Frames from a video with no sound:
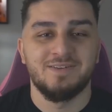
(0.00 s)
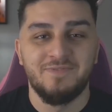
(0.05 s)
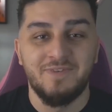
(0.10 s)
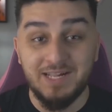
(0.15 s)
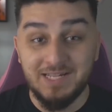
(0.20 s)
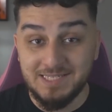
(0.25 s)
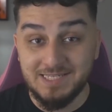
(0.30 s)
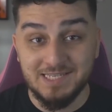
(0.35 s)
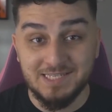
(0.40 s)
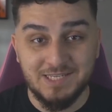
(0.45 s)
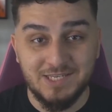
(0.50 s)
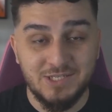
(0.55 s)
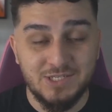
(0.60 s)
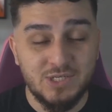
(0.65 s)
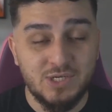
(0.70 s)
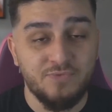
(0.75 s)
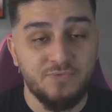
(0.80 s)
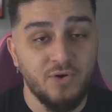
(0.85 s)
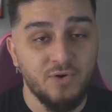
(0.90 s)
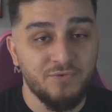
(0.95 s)
welches das
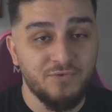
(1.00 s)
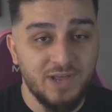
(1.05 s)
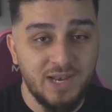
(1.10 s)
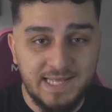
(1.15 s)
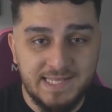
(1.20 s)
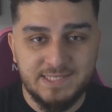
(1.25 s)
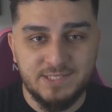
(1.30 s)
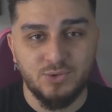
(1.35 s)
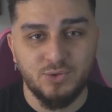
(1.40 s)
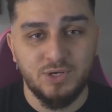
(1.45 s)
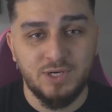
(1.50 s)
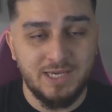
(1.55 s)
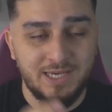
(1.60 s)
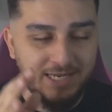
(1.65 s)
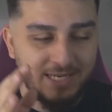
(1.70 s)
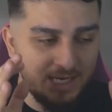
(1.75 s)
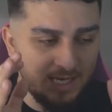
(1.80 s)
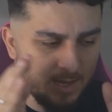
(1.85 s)
Risiko von Verletzungen in den